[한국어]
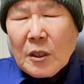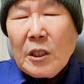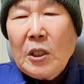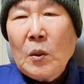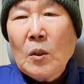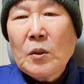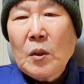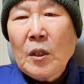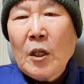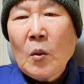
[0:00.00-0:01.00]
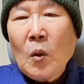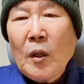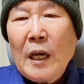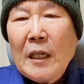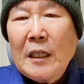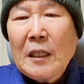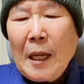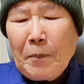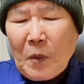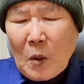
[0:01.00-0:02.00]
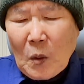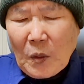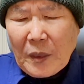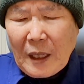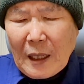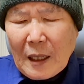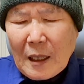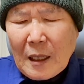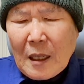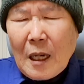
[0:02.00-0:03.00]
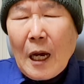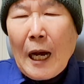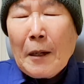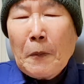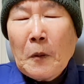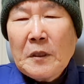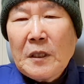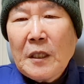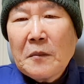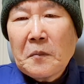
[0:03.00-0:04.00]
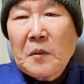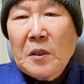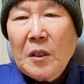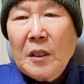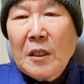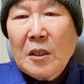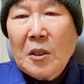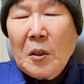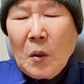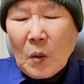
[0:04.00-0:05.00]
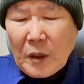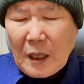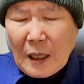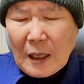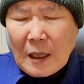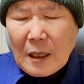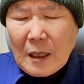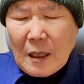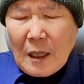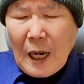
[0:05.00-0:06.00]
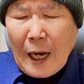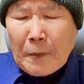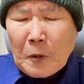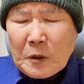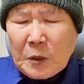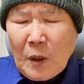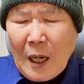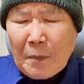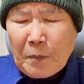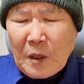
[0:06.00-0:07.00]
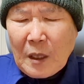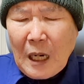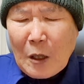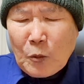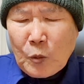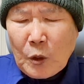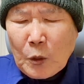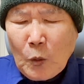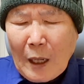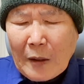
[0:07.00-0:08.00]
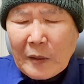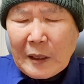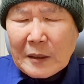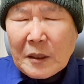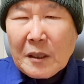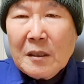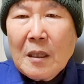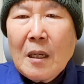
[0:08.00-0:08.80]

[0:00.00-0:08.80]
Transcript: 기도 속에 고향이 담겨온다. 아버지의 음성이 들려온다. 아버지와 함께 가꾸던 과원에서